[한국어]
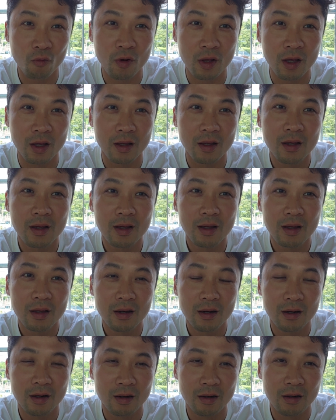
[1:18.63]
우리
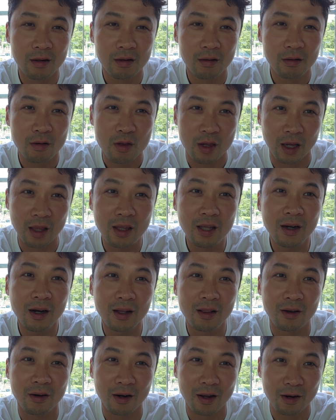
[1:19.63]
어,
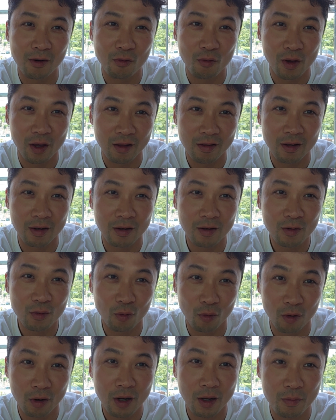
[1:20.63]
젠틀한 거래를 위해서
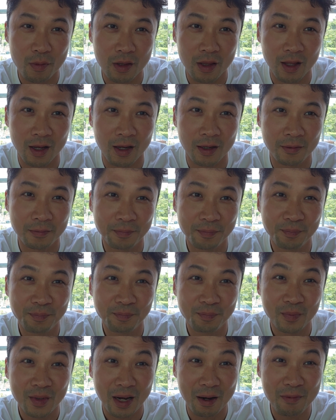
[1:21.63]
노력합시다.
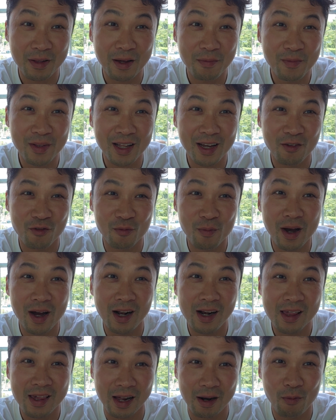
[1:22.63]
감사합니다.
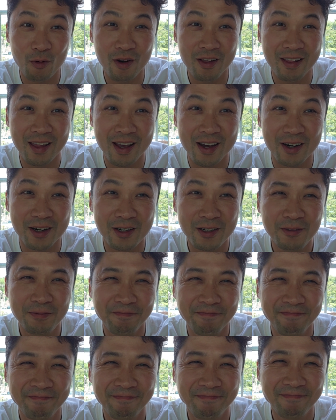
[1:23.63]
주말 잘
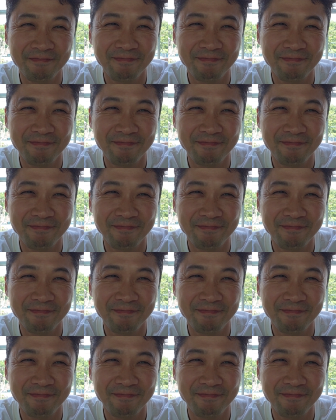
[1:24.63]
보내세요.